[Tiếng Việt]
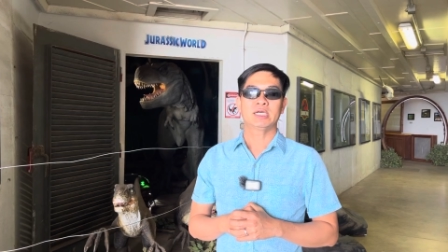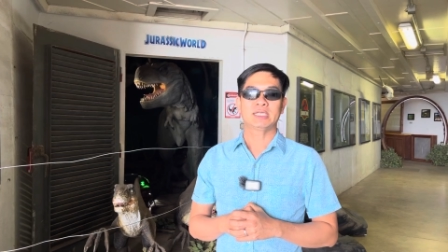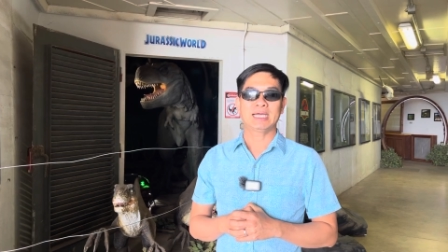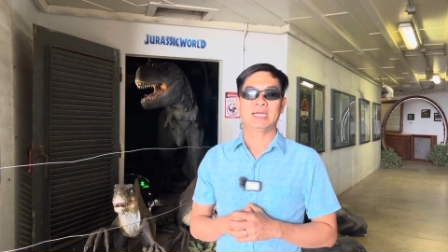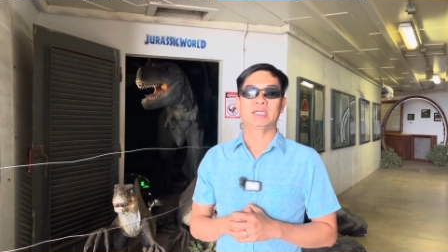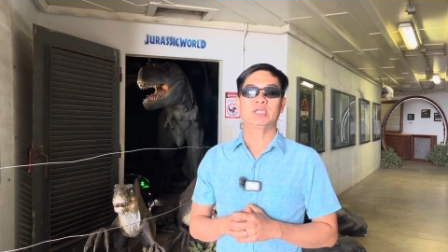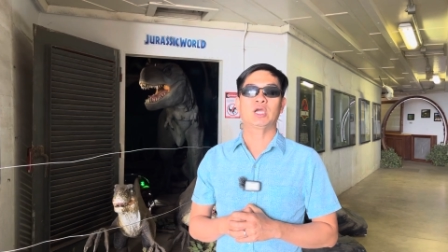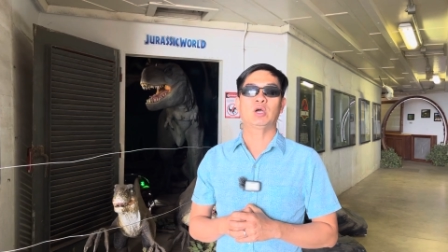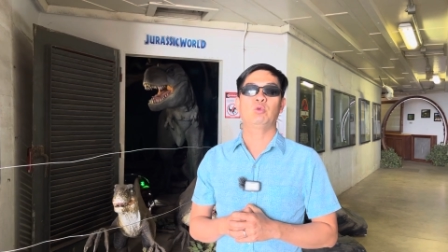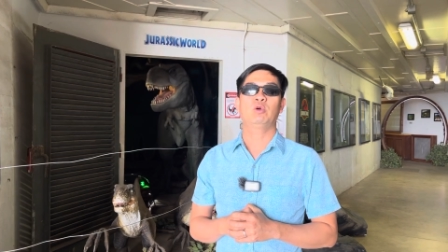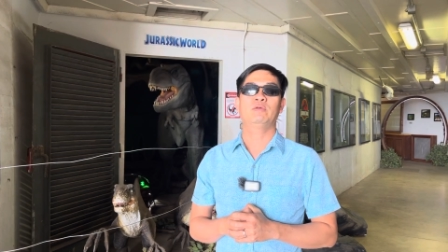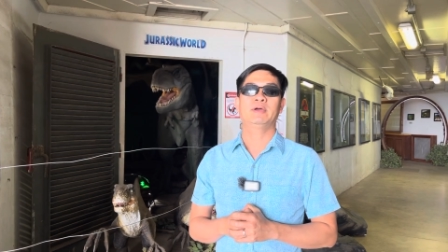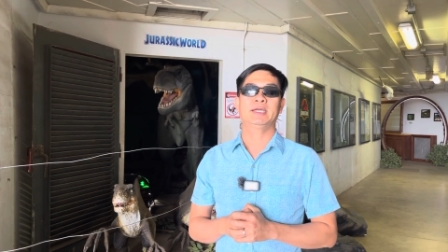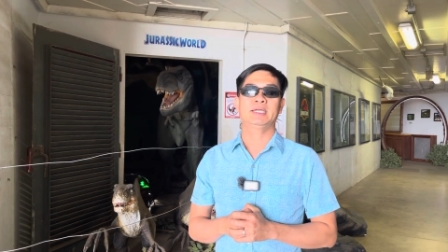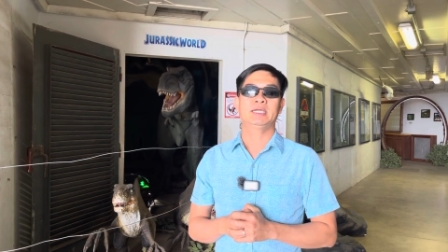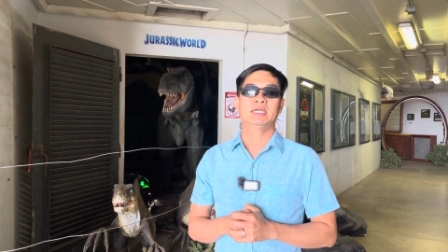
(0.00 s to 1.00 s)
dành cho quý
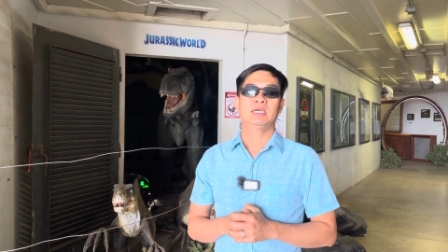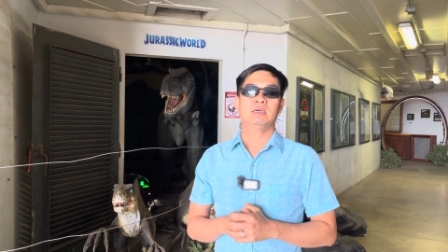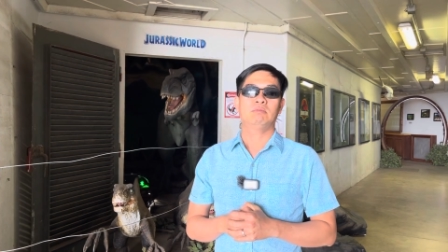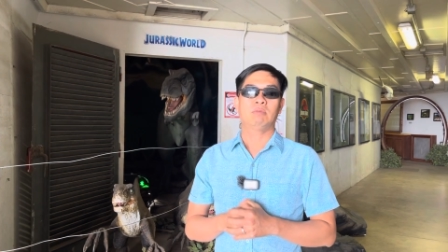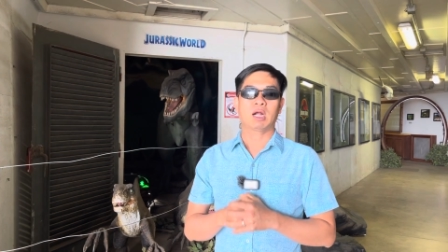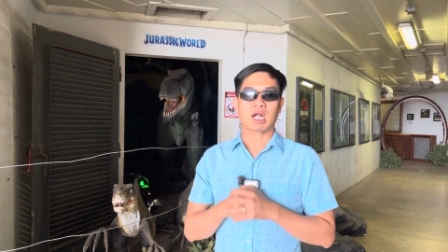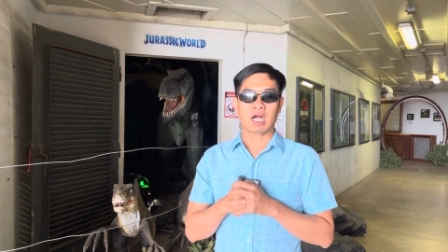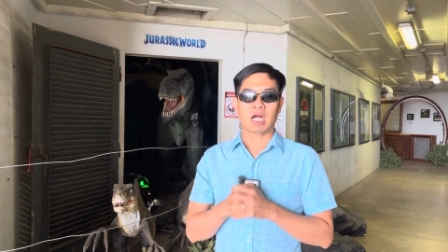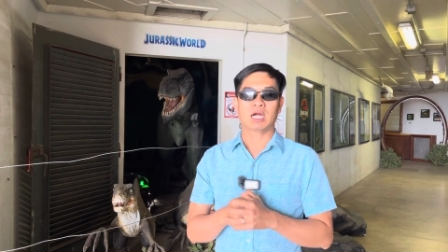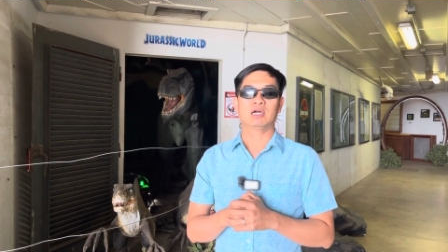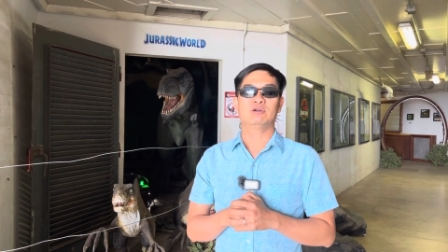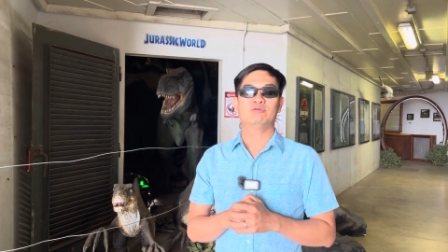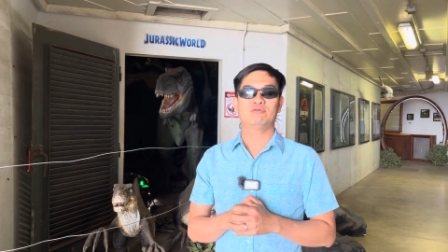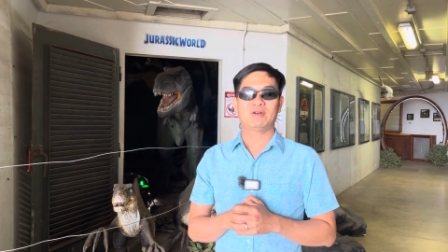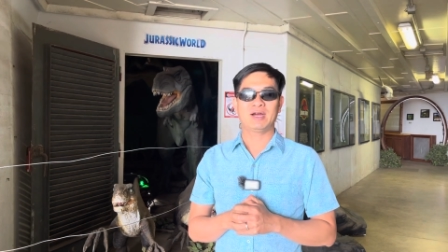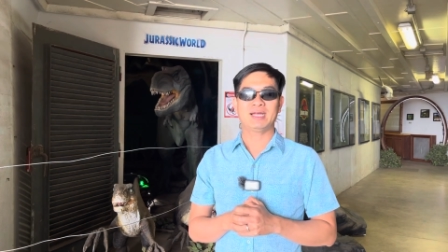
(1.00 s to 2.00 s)
vị cần
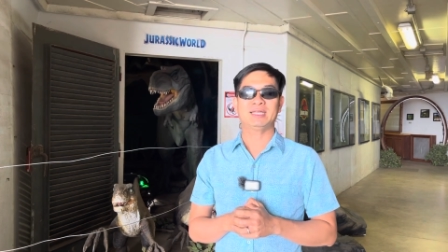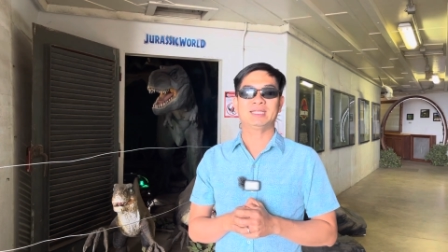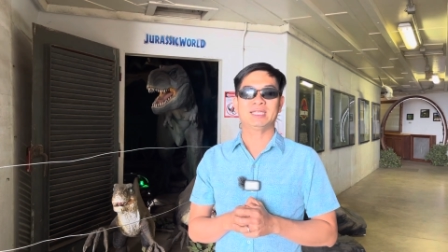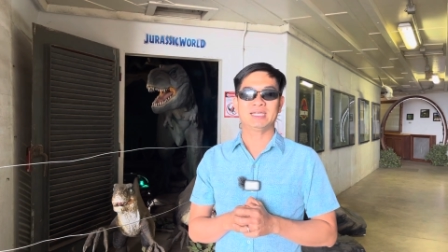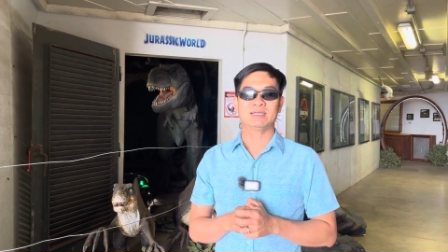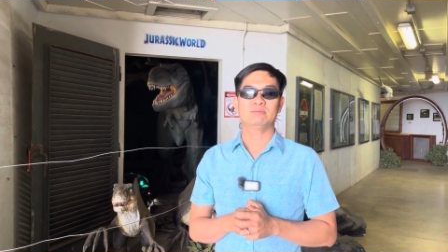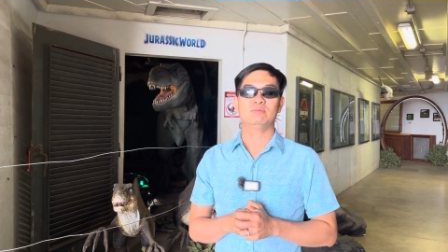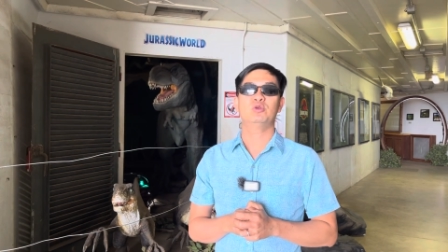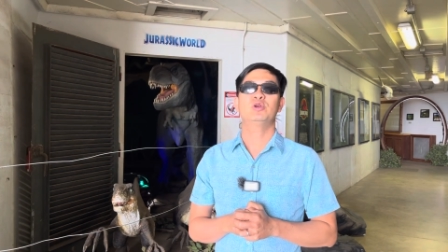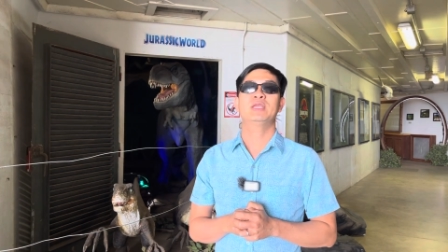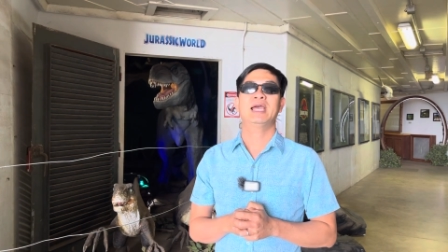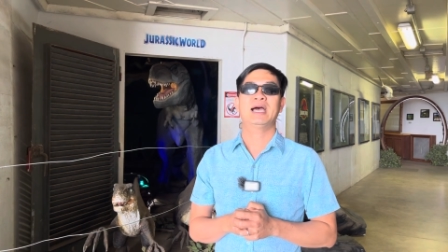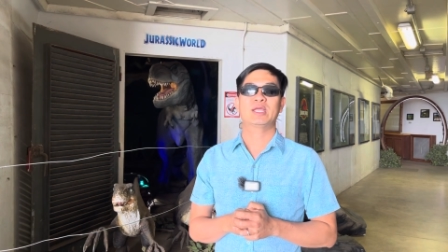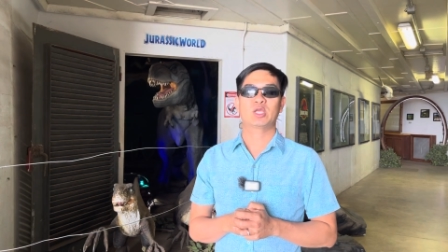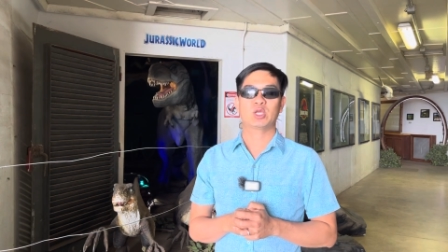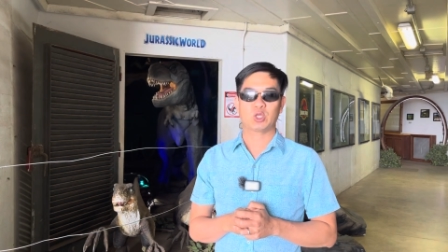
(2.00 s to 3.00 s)
vay tiền mua
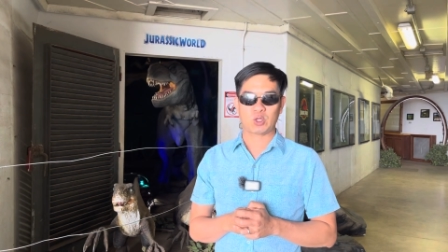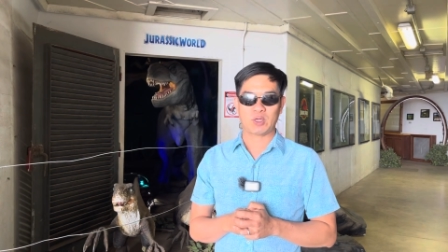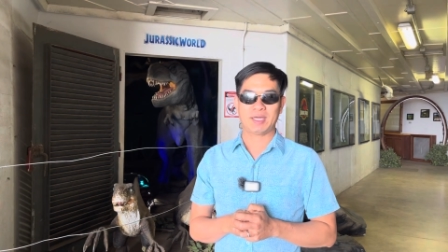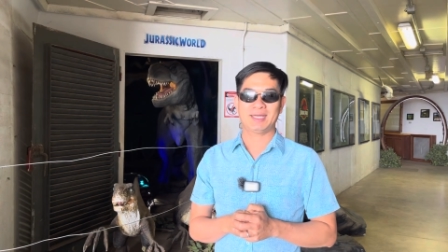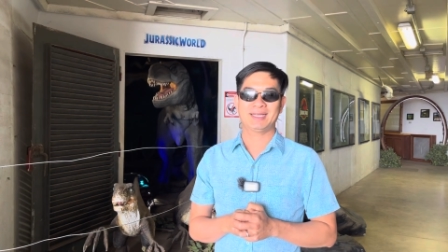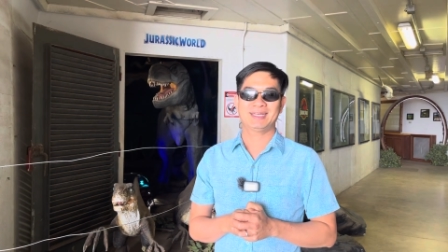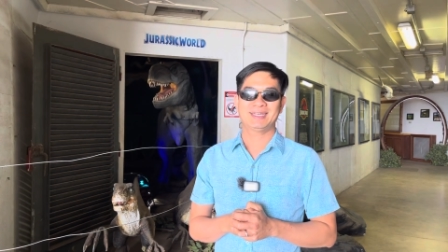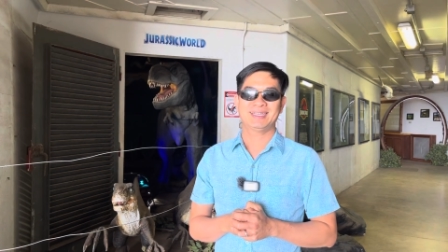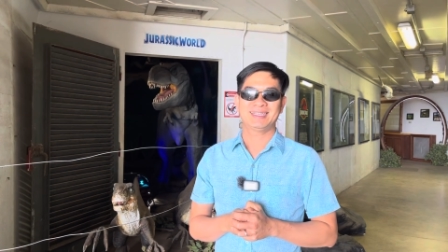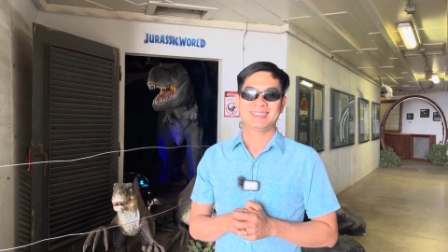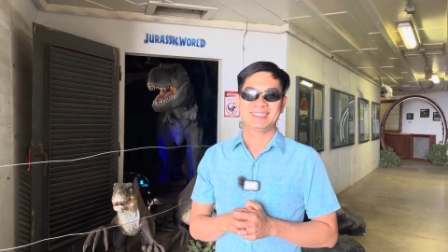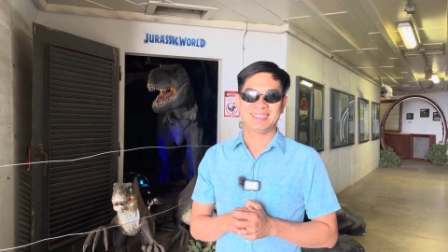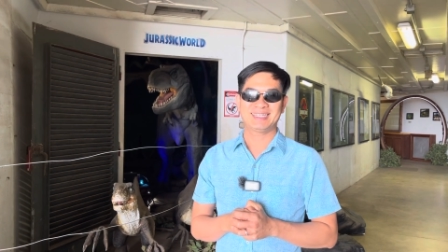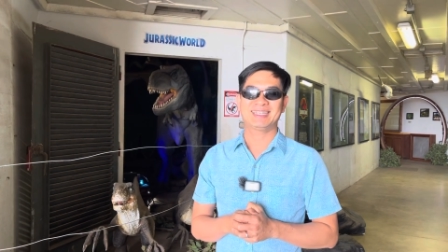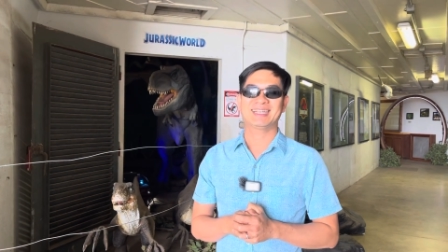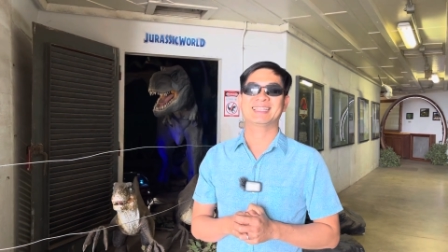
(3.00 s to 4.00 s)
nhà cho thuê
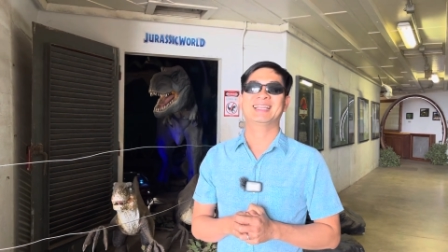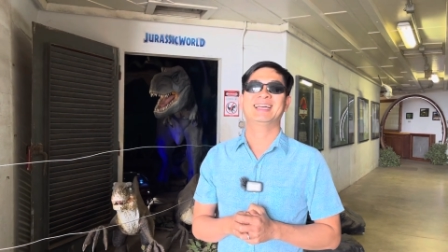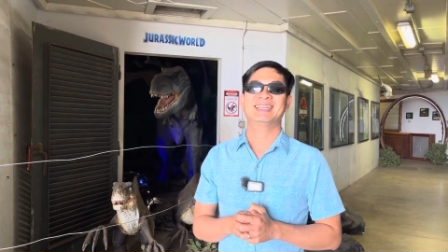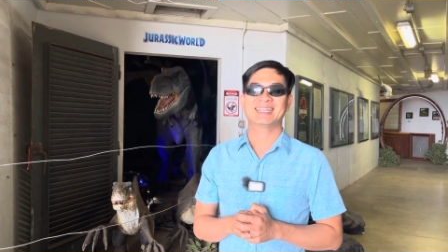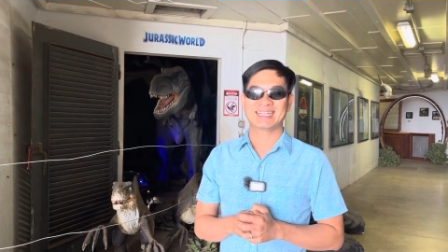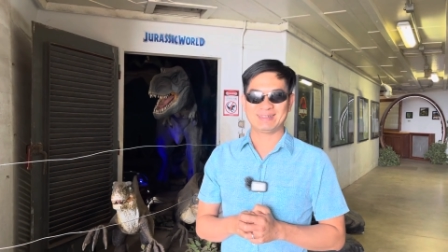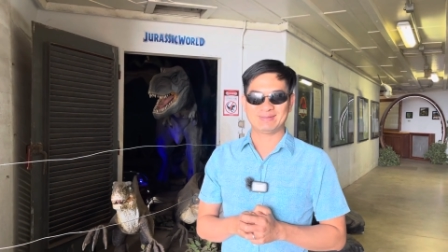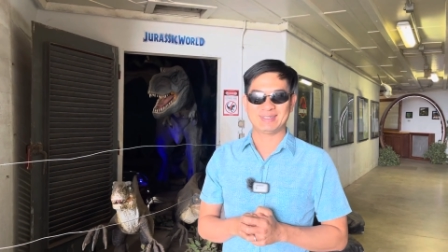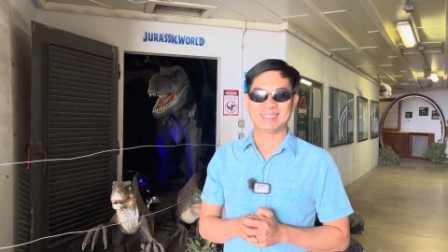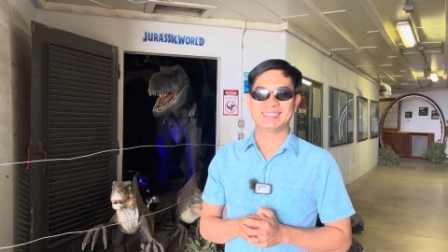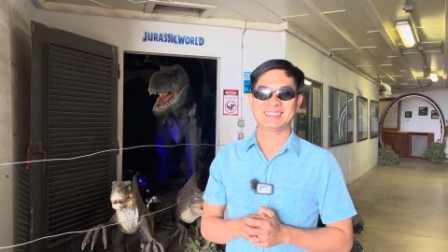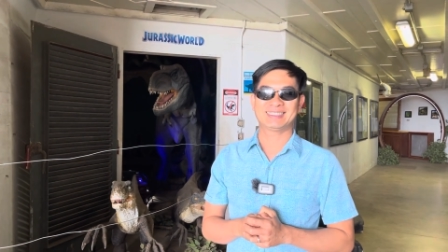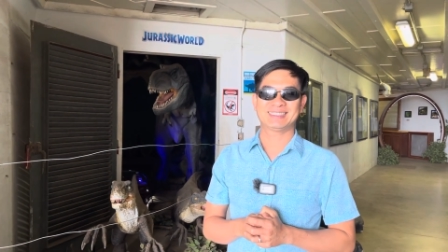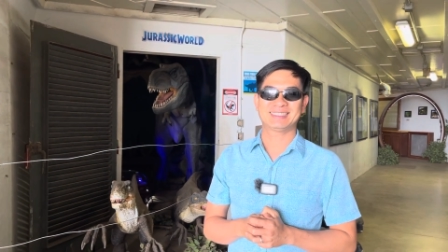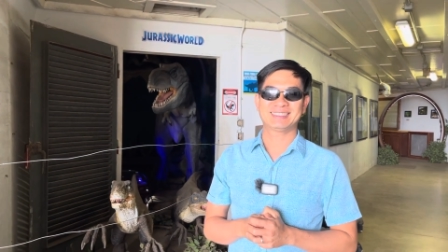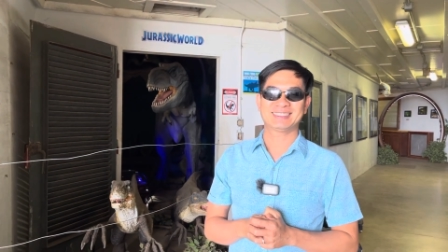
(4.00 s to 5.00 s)
xin chân thành cảm
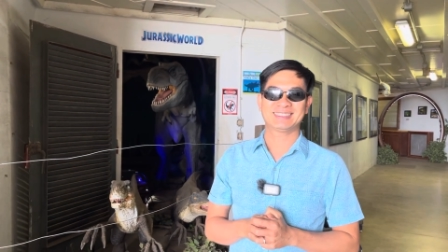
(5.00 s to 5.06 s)
ơn